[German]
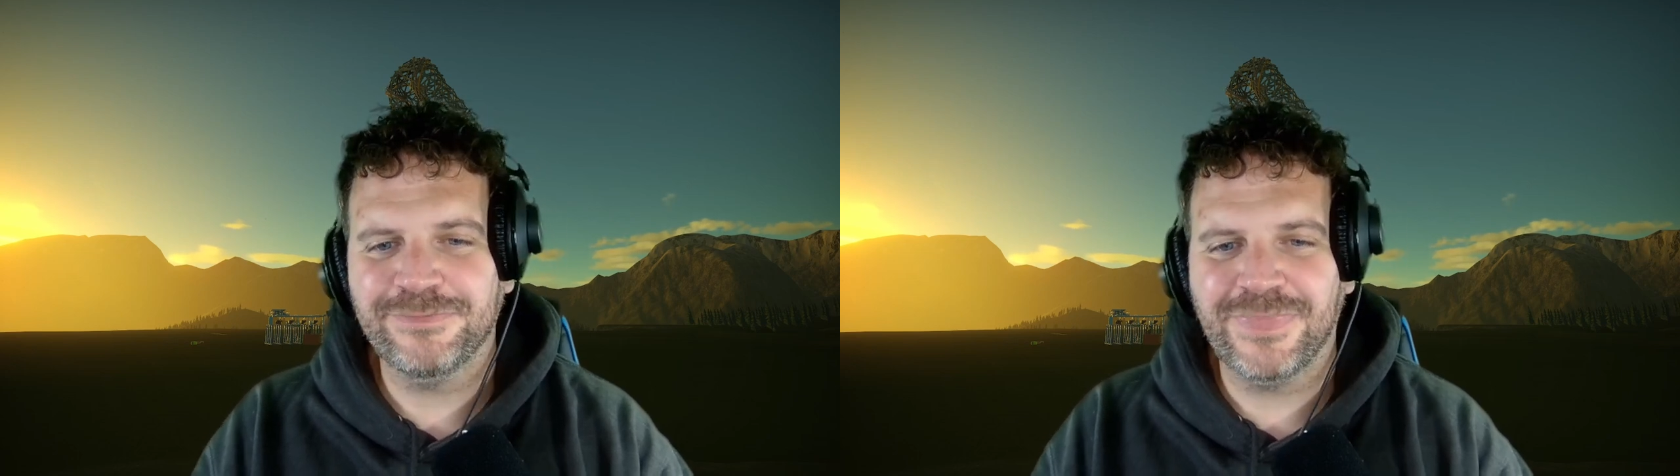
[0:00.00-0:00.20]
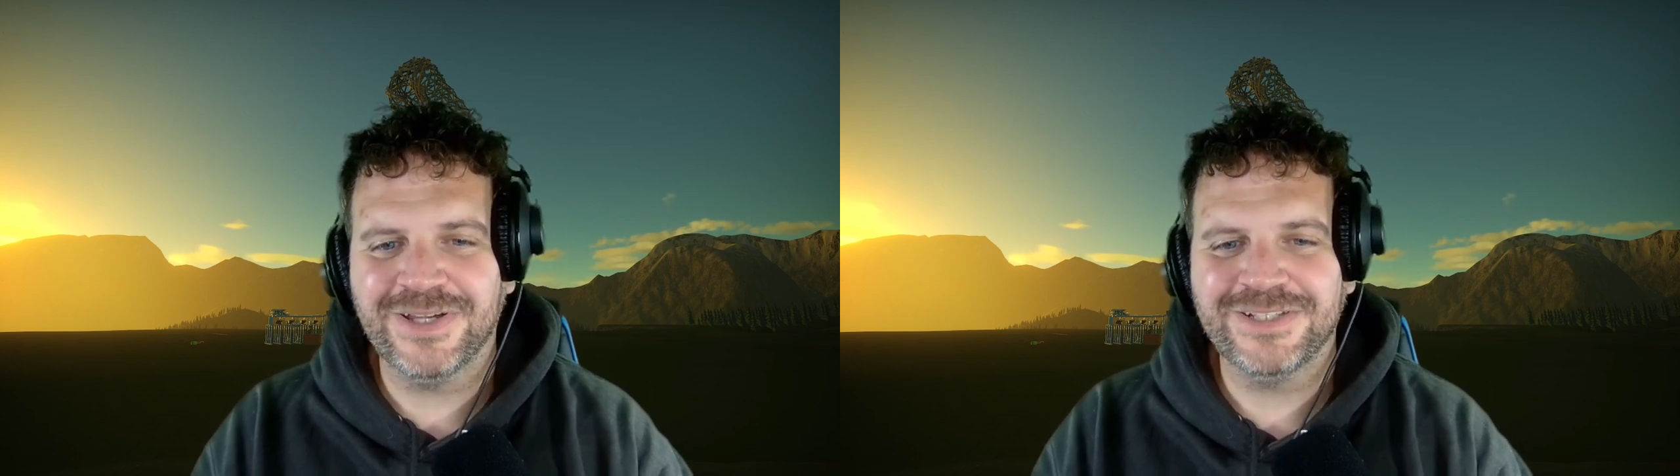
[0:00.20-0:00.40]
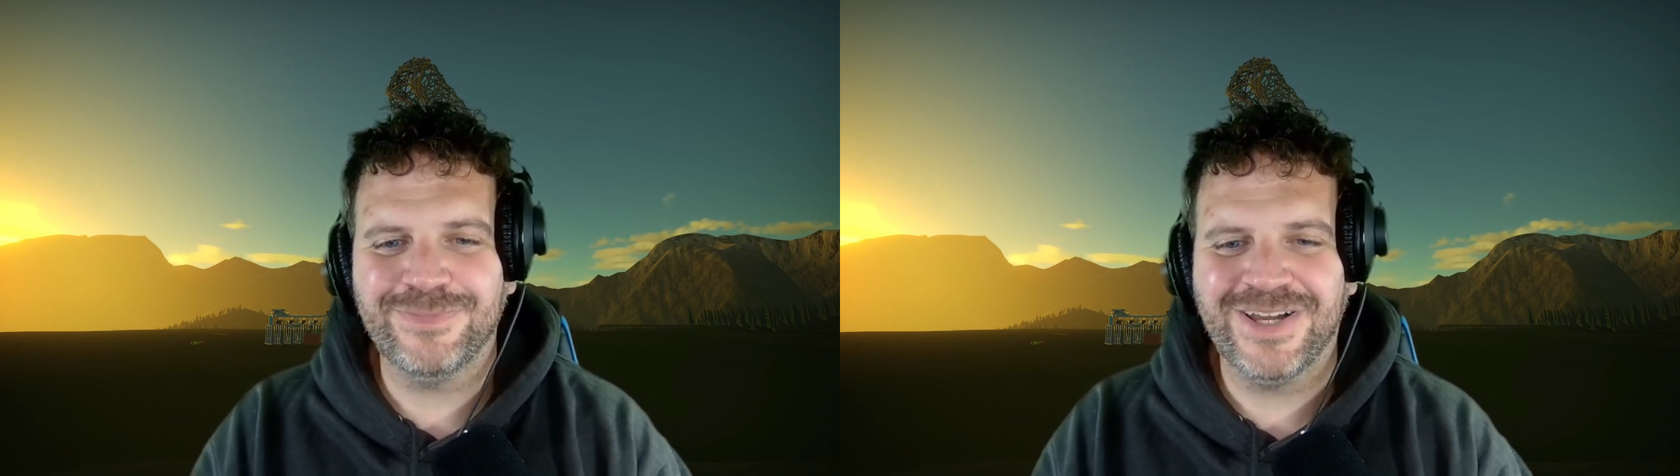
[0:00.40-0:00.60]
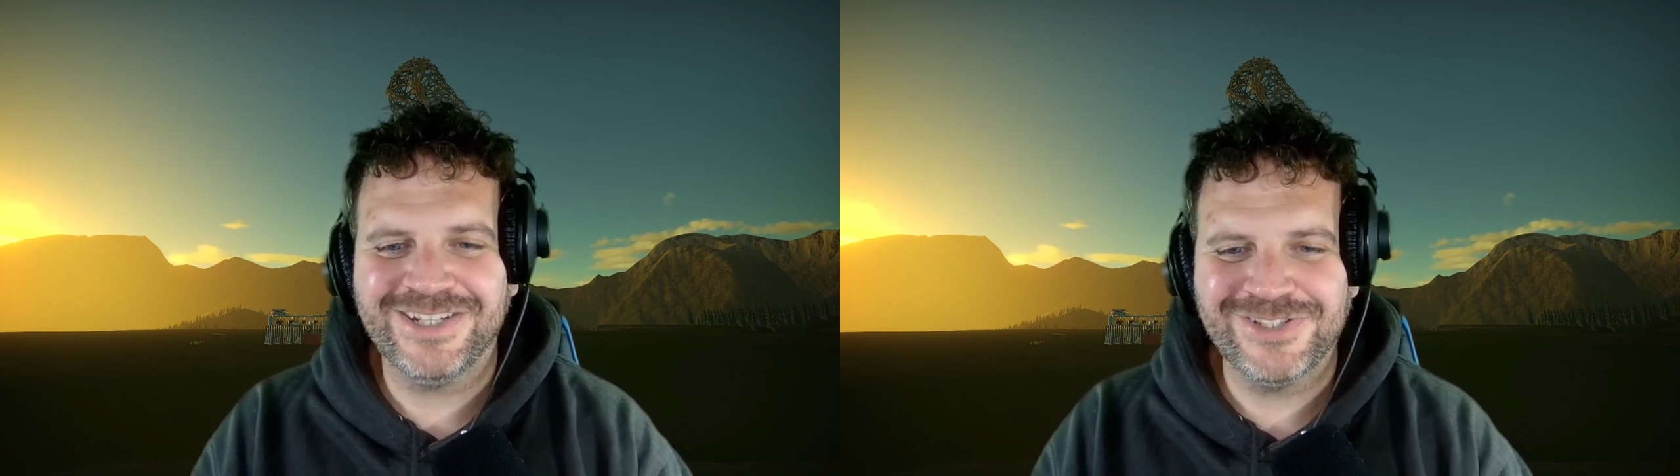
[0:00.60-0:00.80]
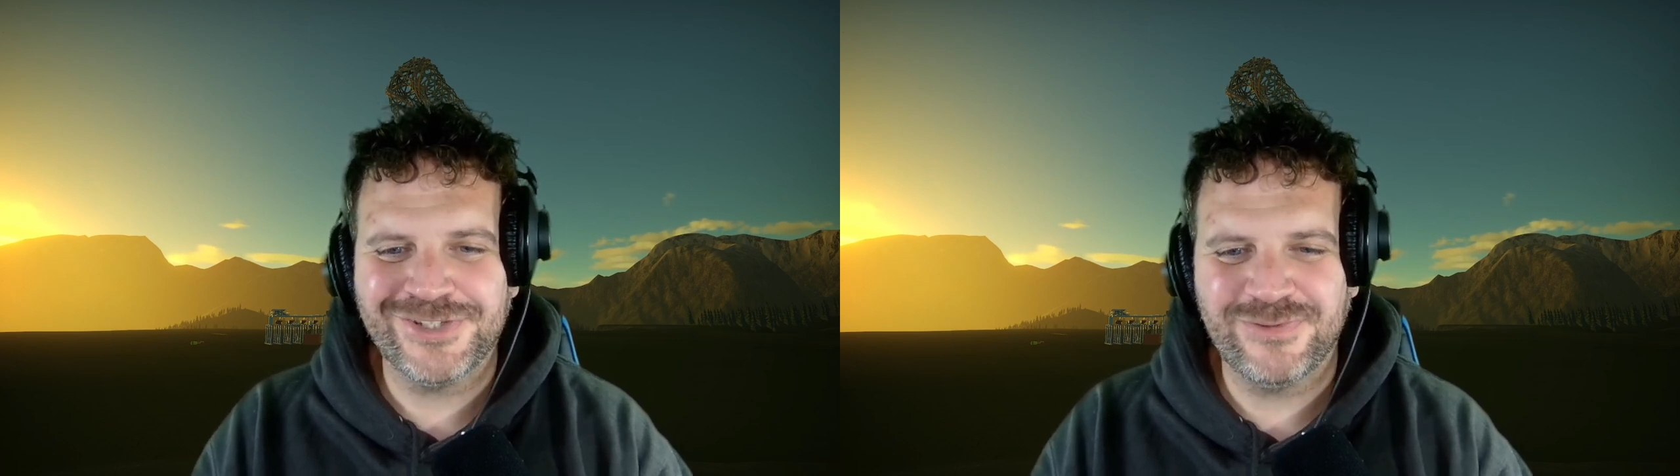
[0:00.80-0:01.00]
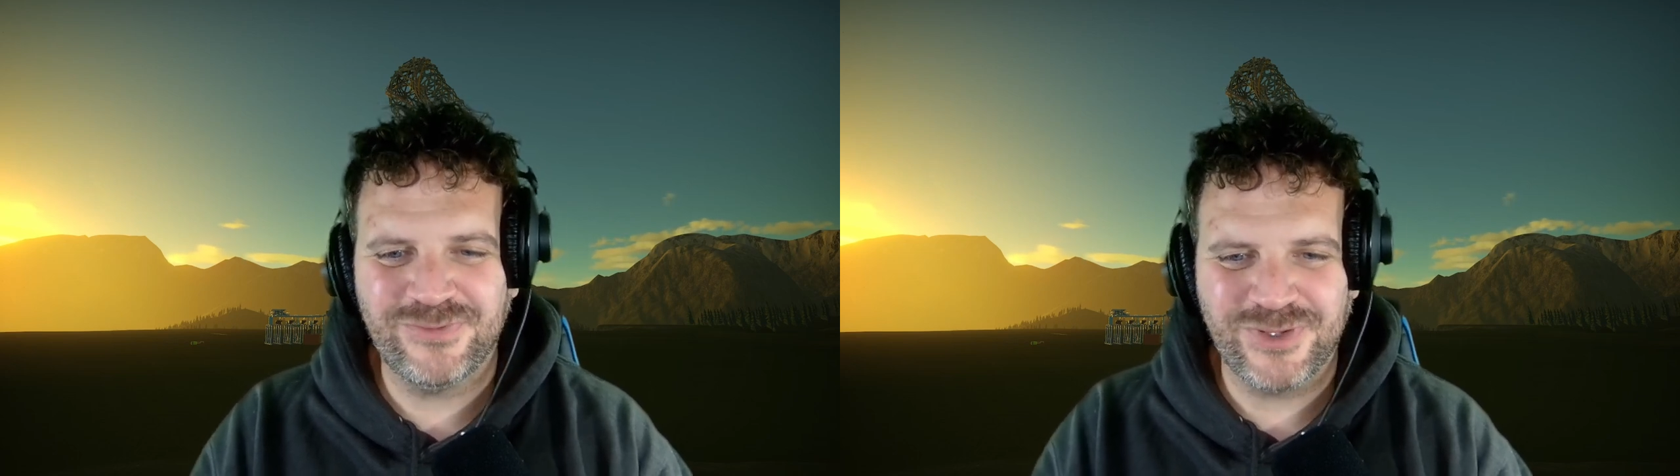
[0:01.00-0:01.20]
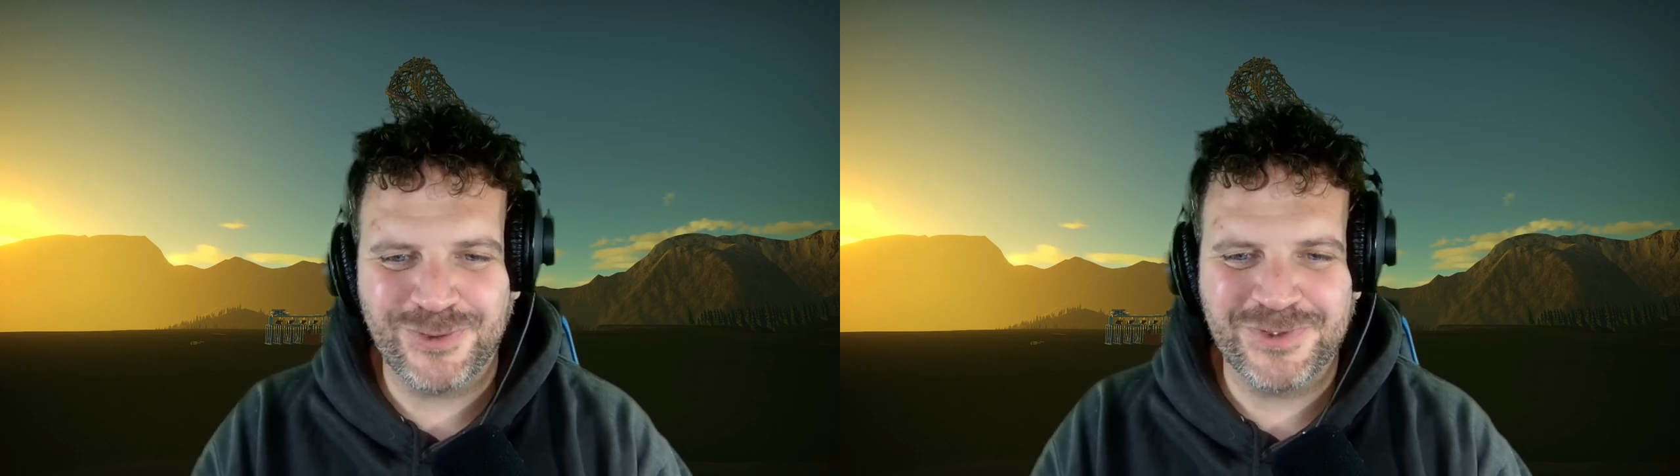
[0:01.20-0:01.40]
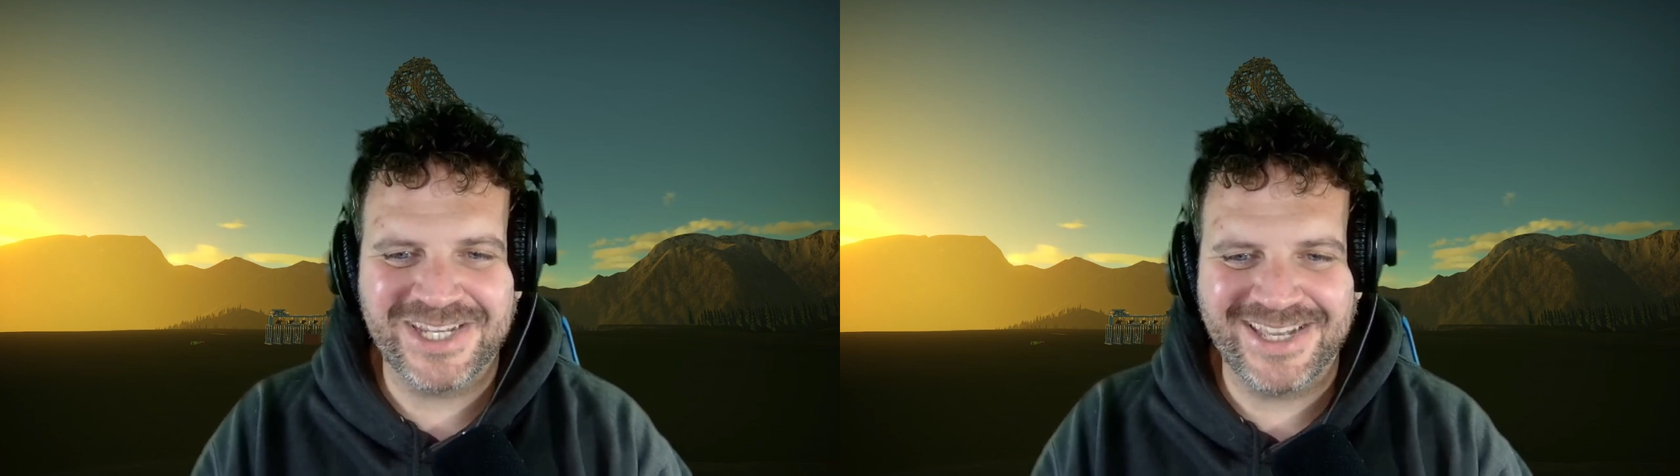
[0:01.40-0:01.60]
mathematischen
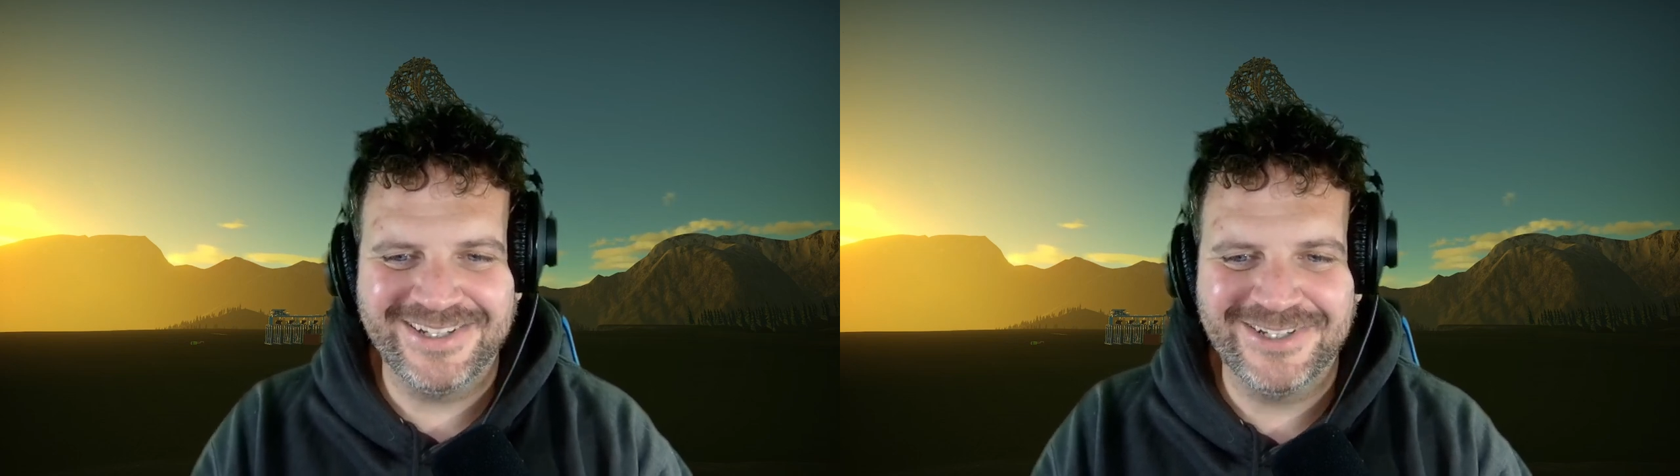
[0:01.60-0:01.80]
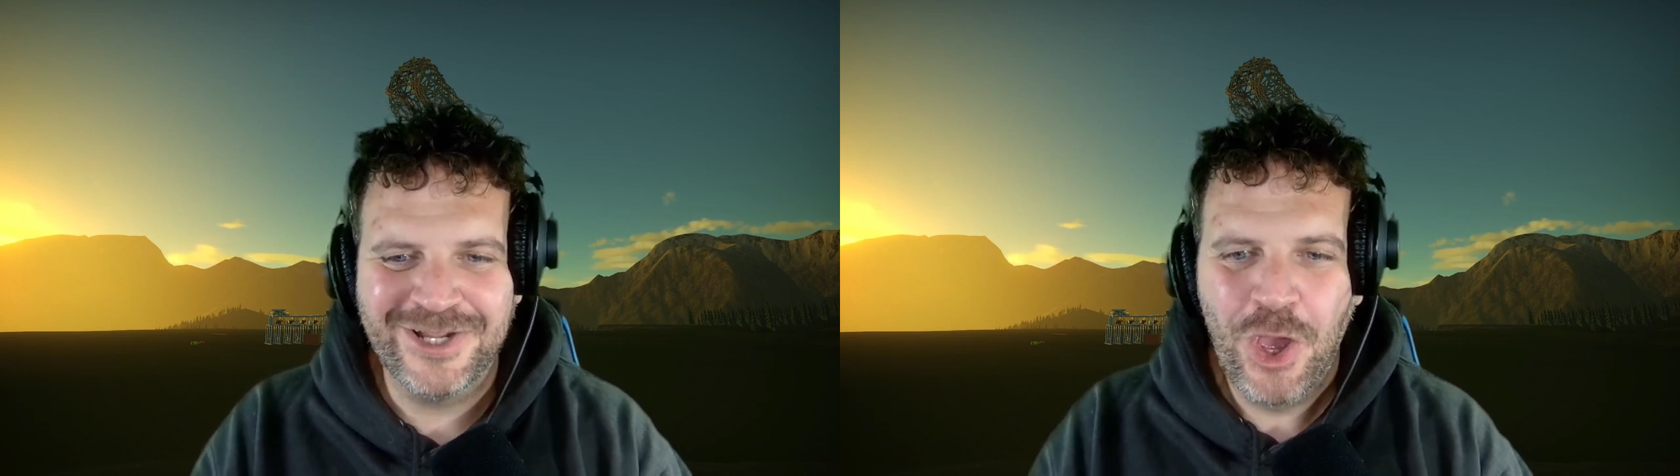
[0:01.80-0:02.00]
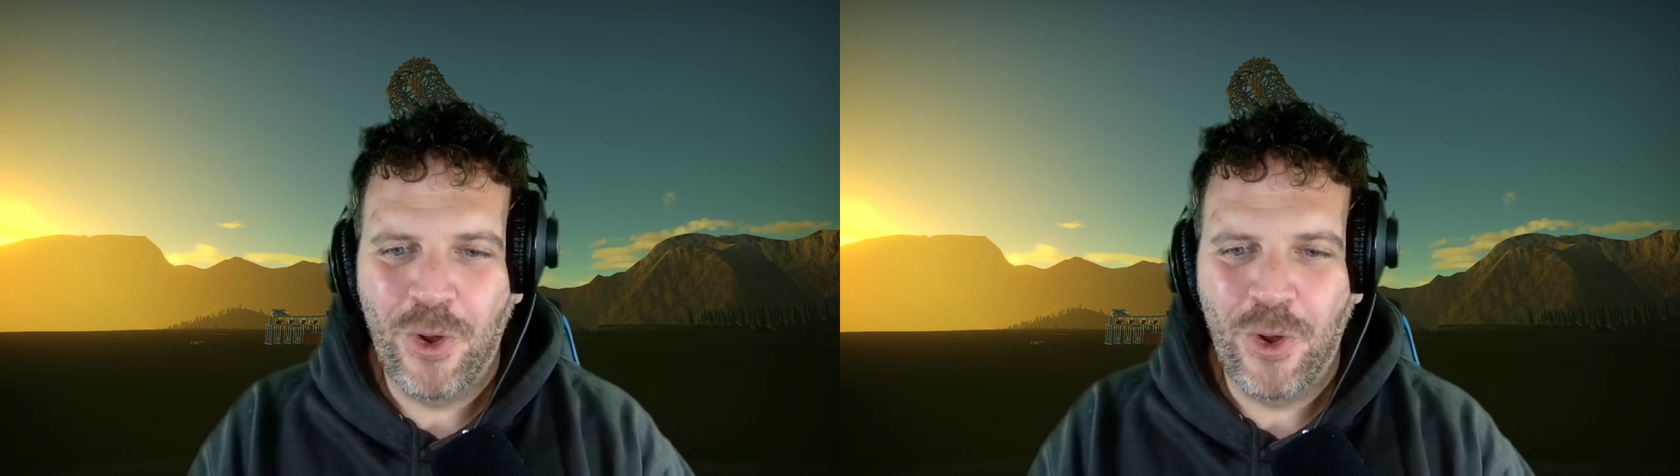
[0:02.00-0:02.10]
Figur kennen